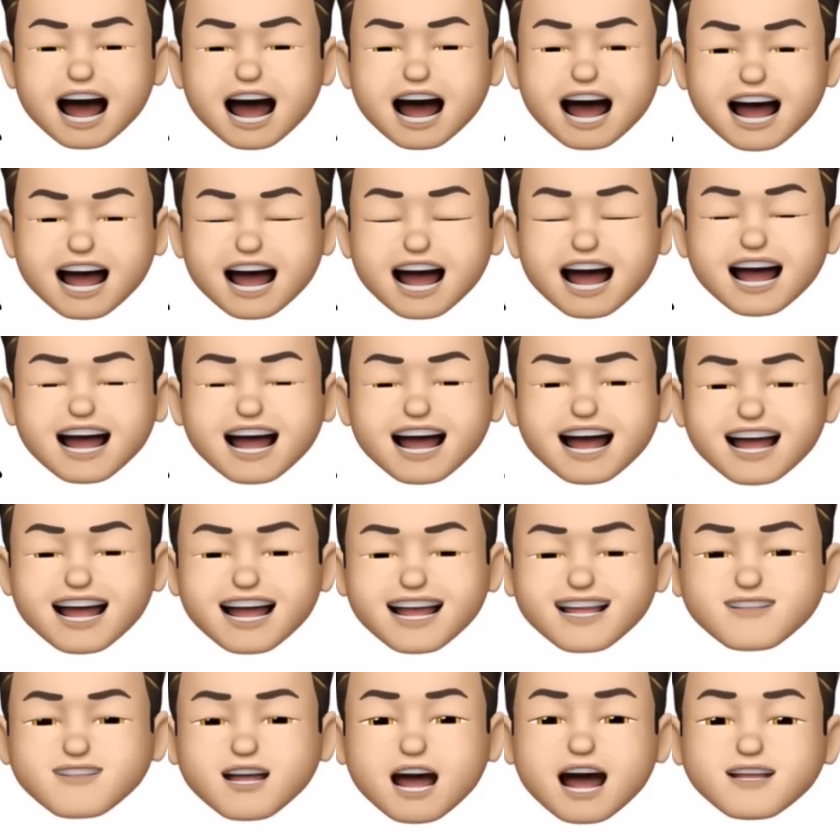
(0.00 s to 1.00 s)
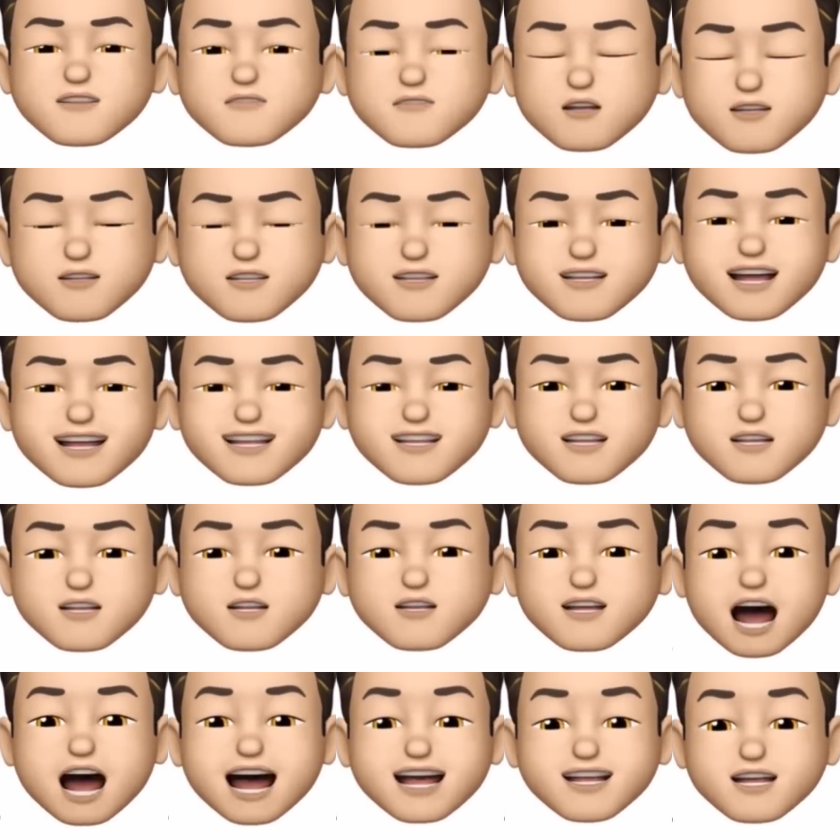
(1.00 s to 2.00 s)
えまあ僕にはちょっ
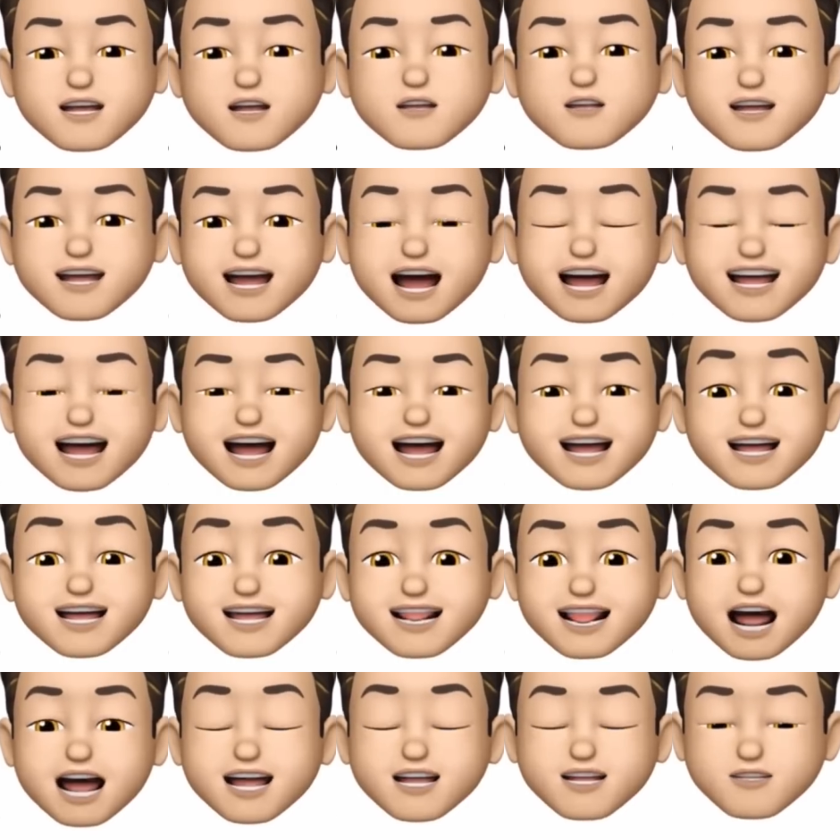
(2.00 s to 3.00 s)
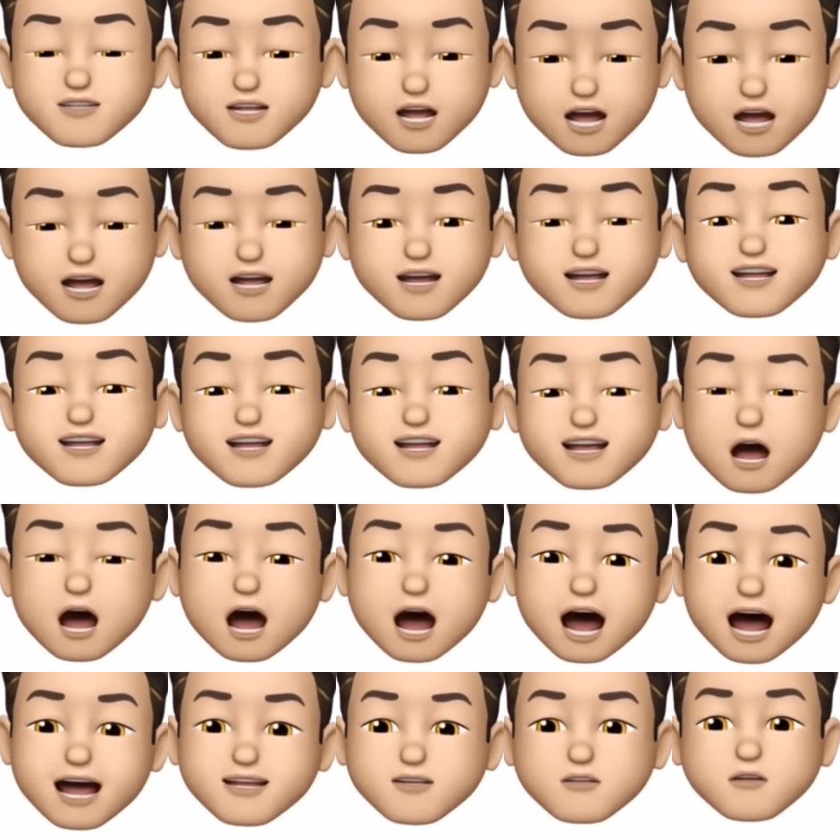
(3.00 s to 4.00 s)
と何とも言えないですけれども、
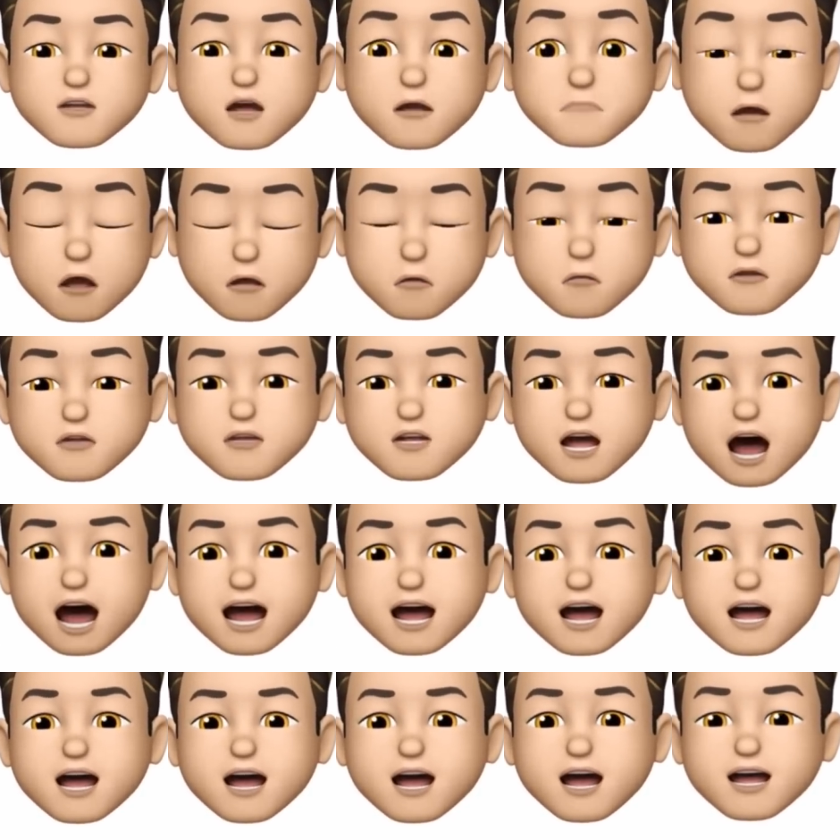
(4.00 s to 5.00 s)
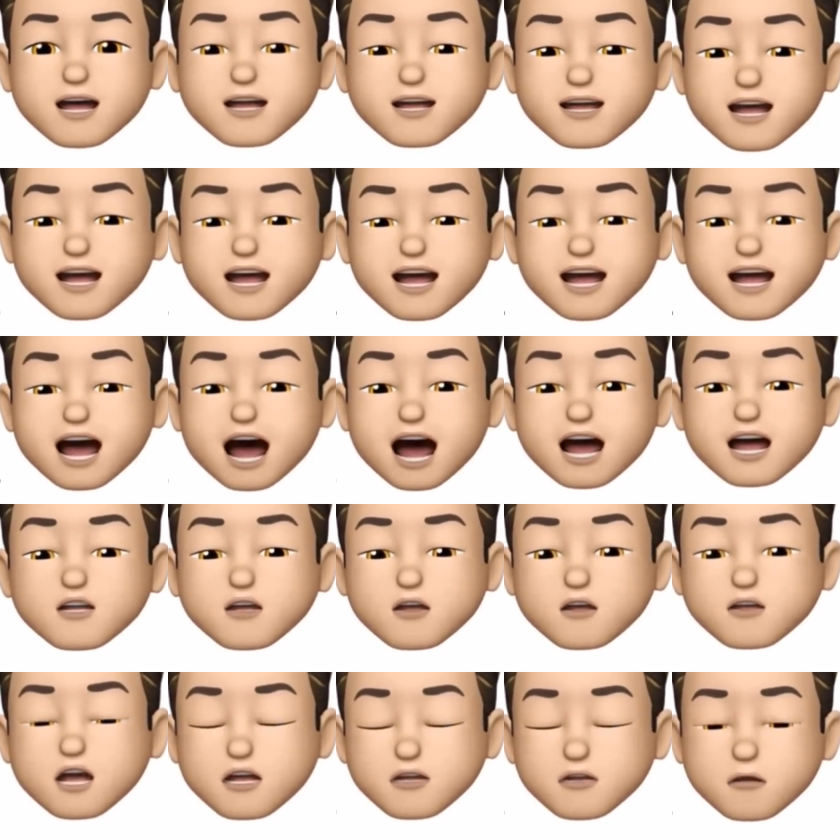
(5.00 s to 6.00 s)
波乱というか、まあ抑えに近い
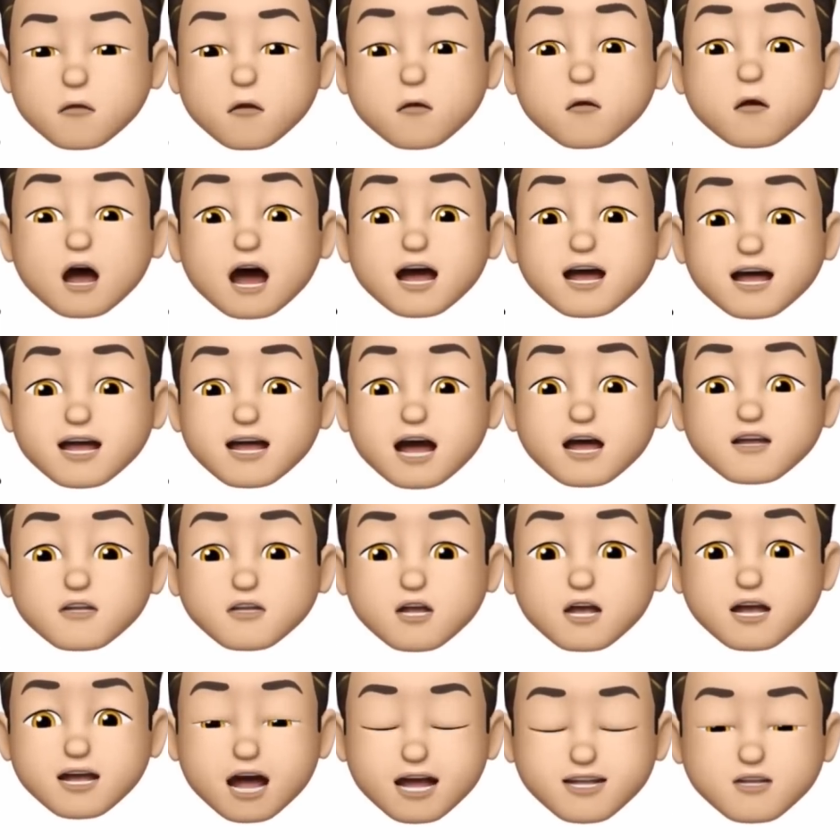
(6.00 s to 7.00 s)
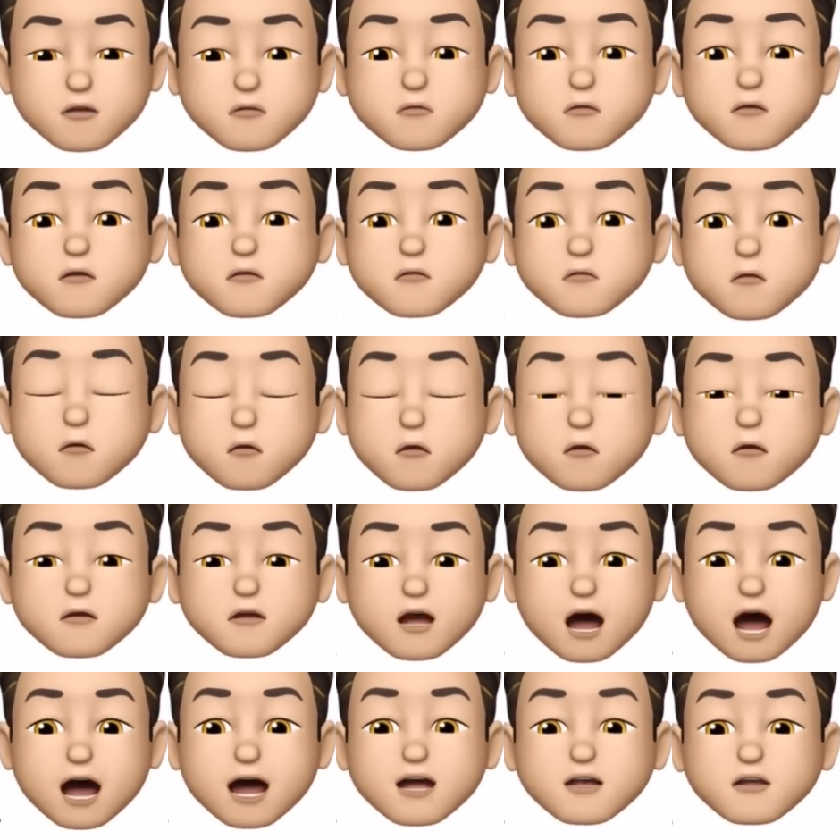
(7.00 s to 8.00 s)
ようなところが来てくれたというところ
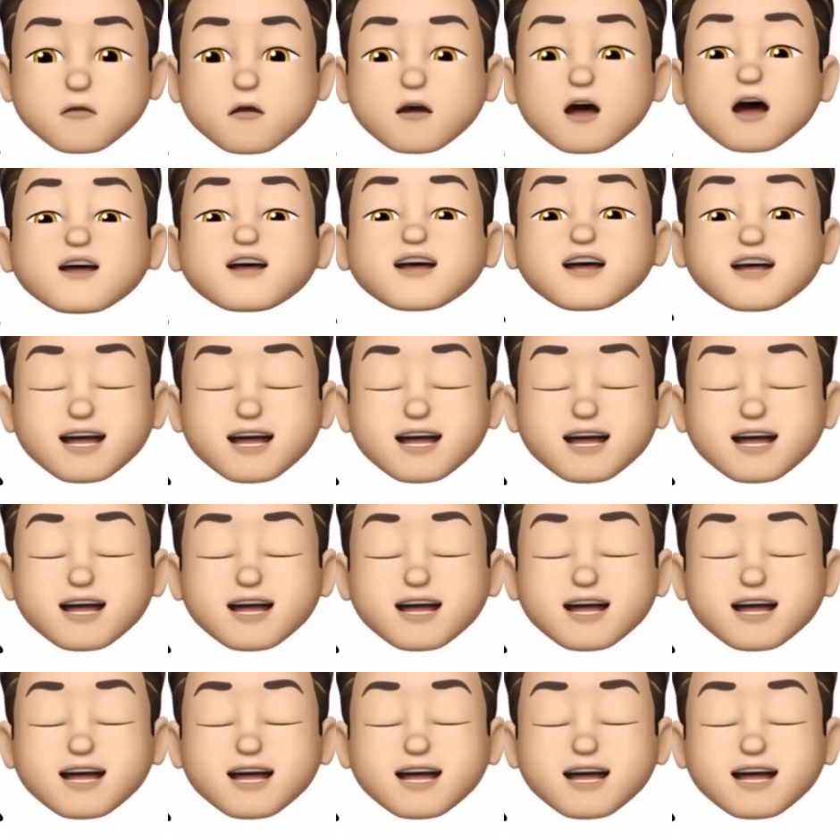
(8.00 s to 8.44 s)
で良かったで